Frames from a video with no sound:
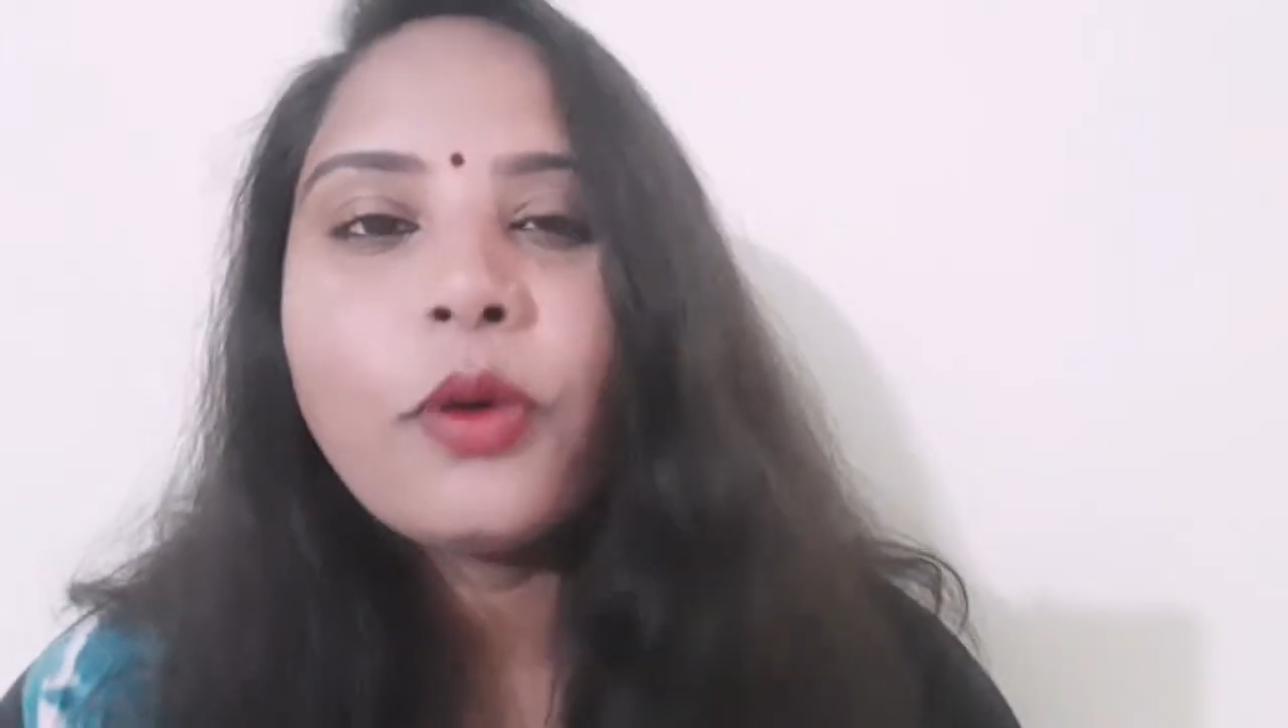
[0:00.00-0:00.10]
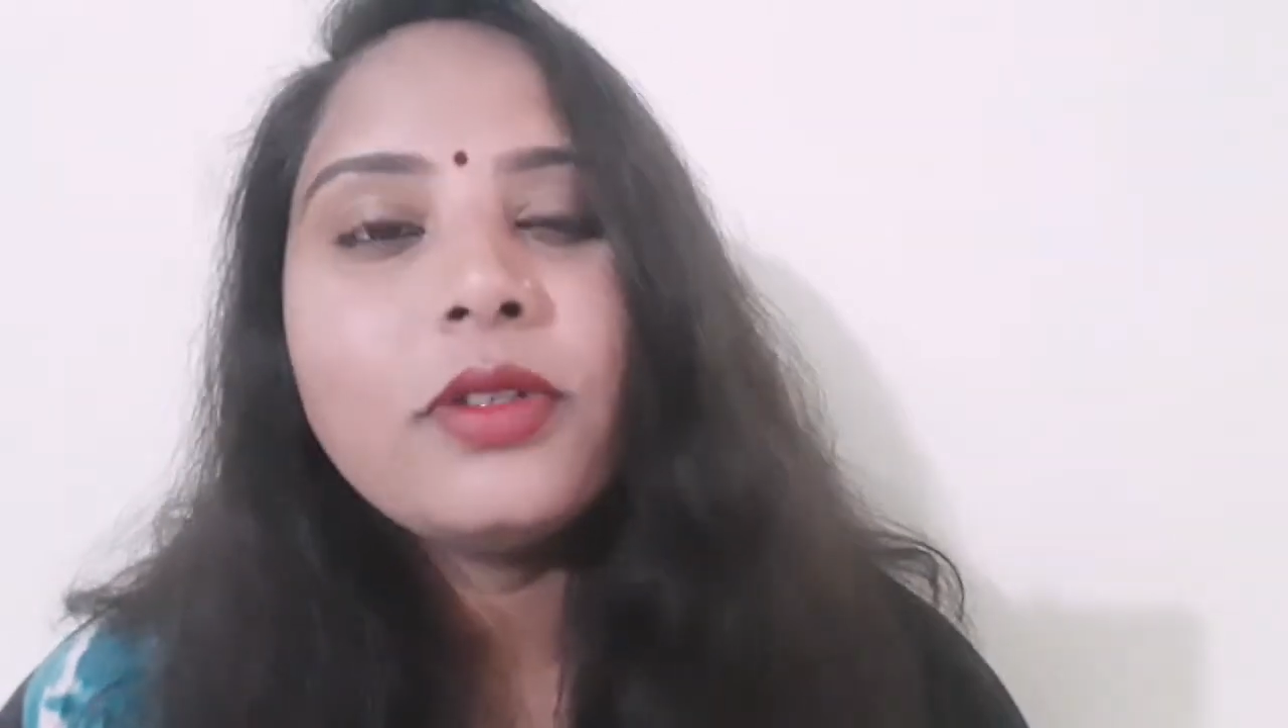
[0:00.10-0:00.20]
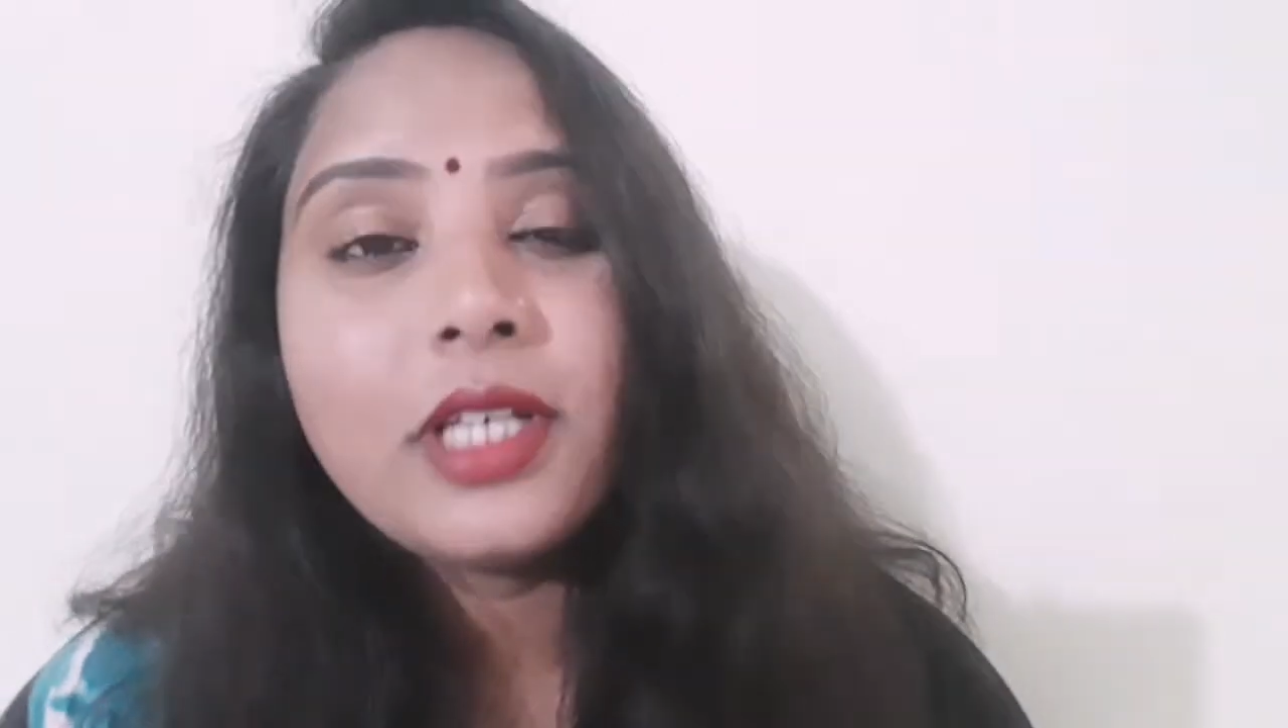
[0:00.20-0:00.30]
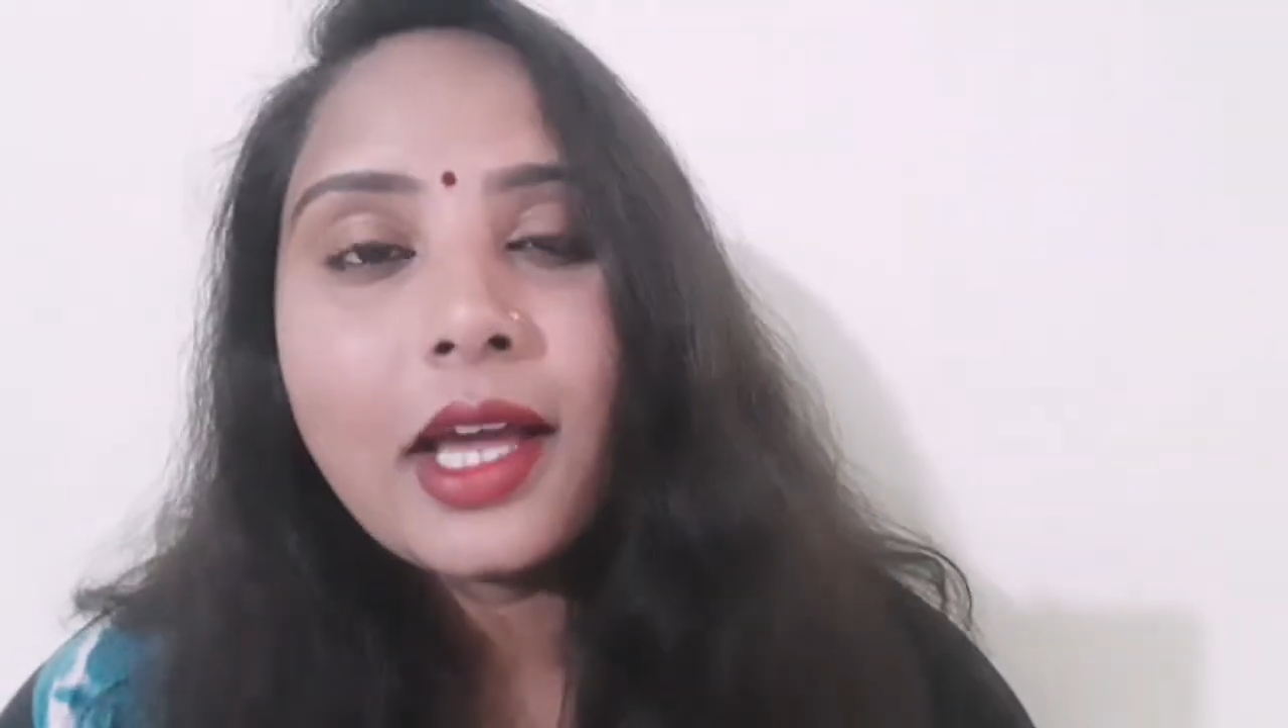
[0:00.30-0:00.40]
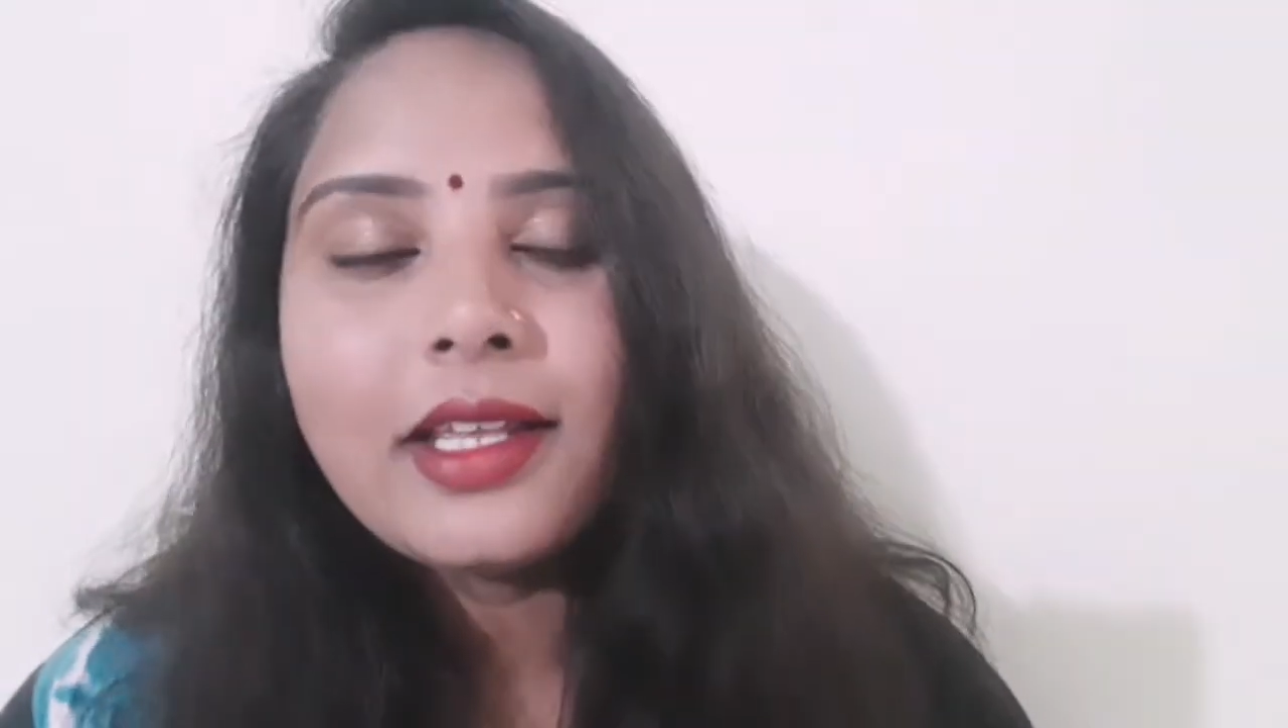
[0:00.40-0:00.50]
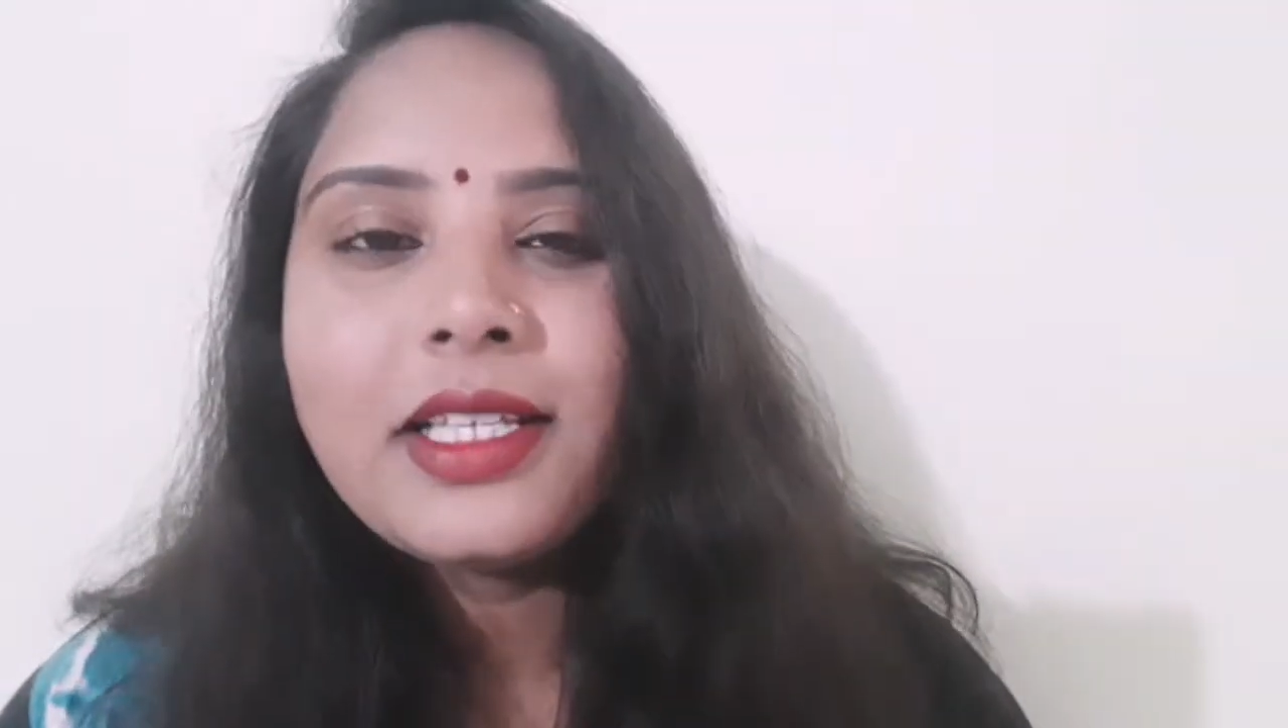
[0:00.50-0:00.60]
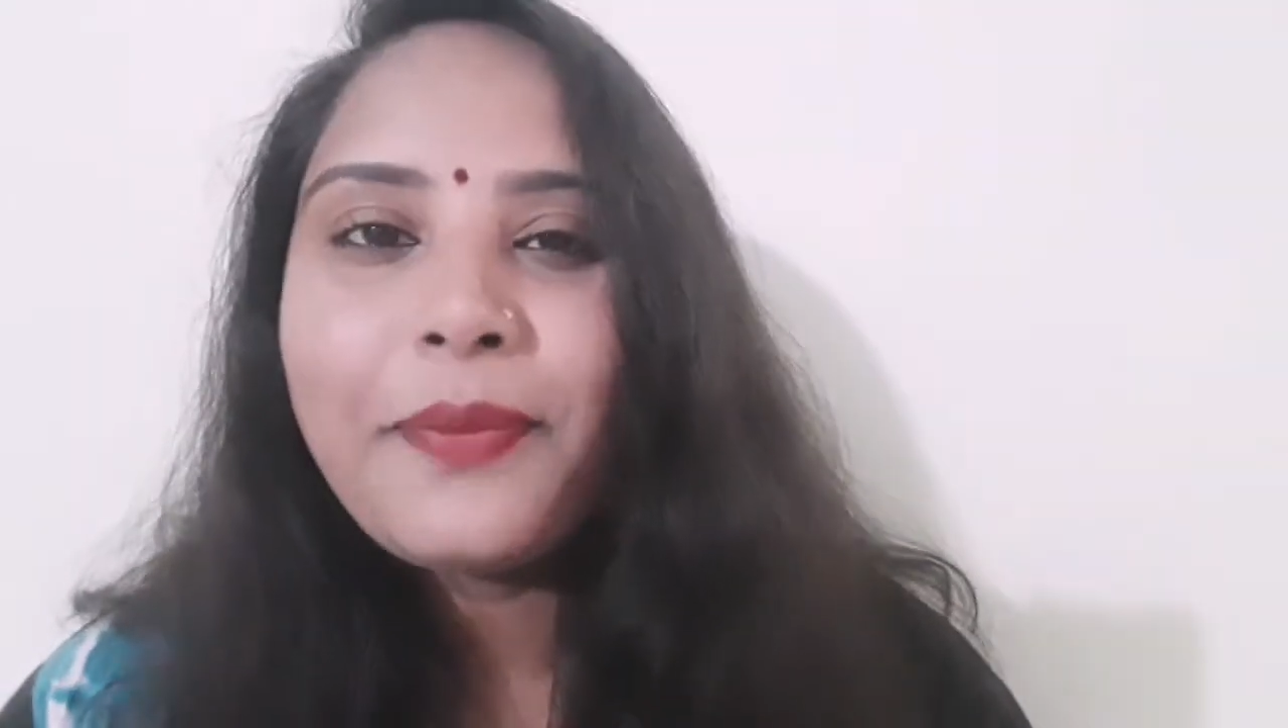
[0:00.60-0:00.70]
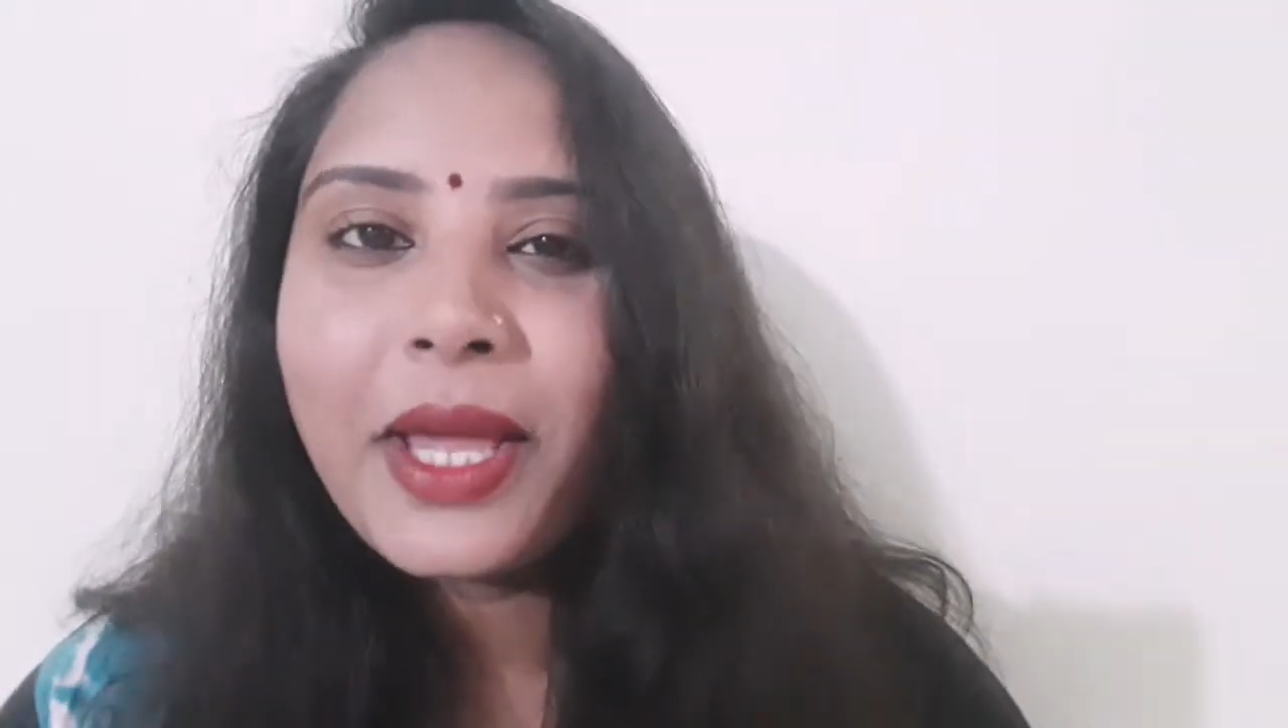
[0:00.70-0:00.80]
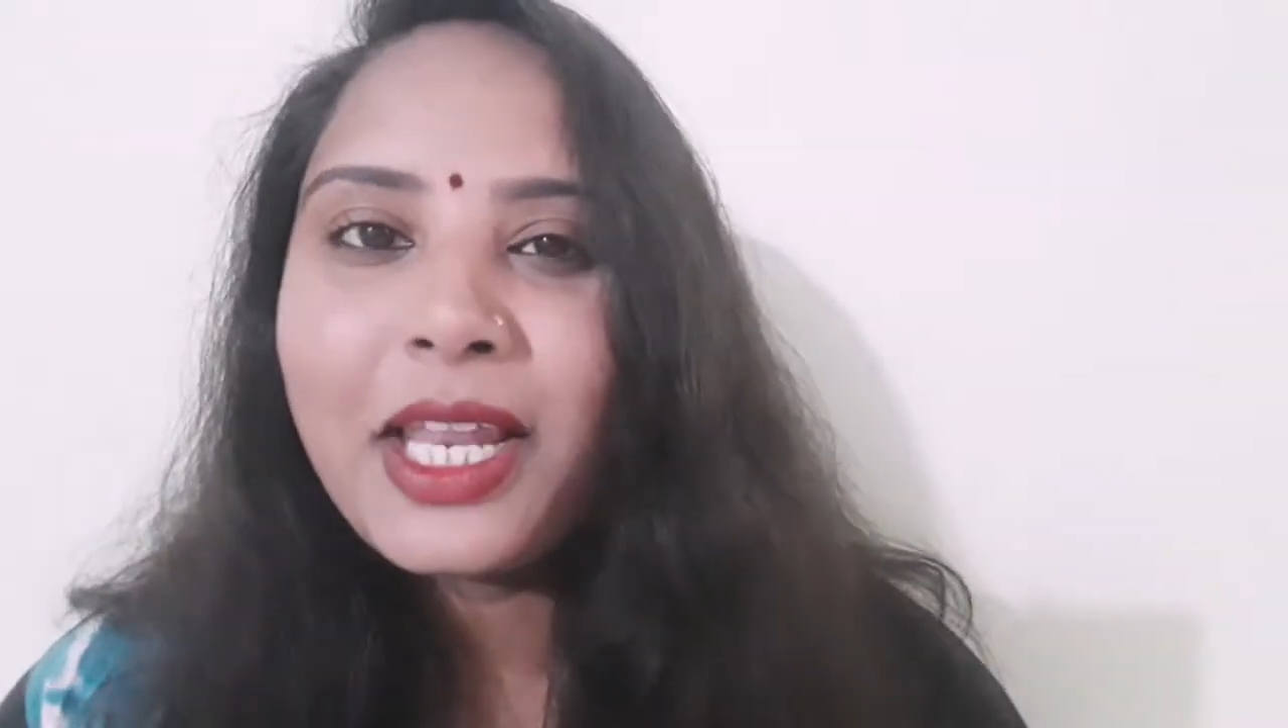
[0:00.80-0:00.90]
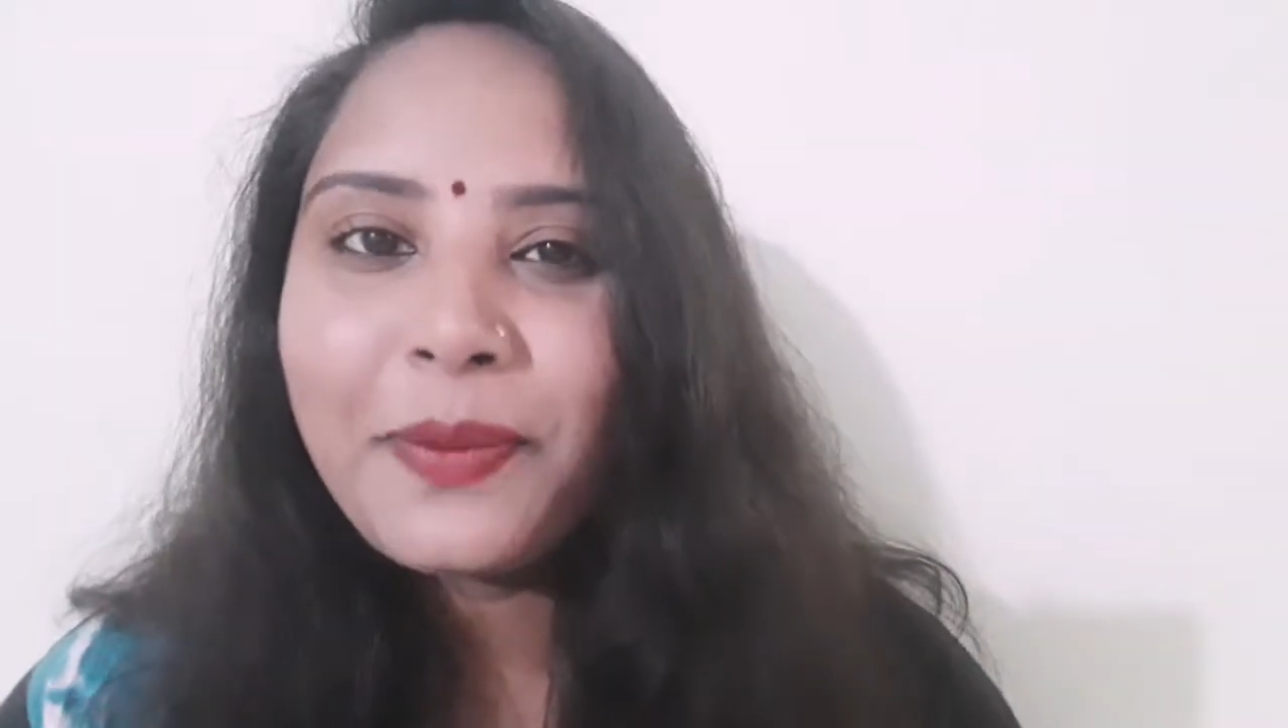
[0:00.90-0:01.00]
so, जाने से
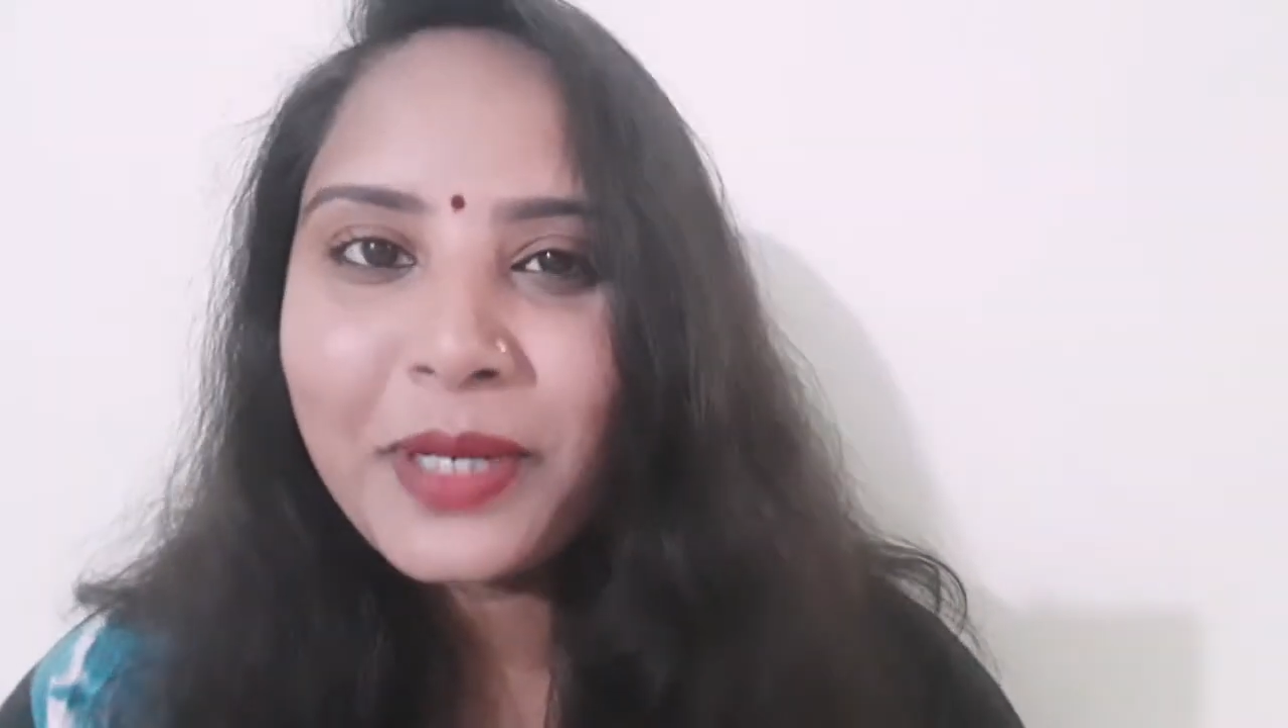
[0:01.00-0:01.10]
पहले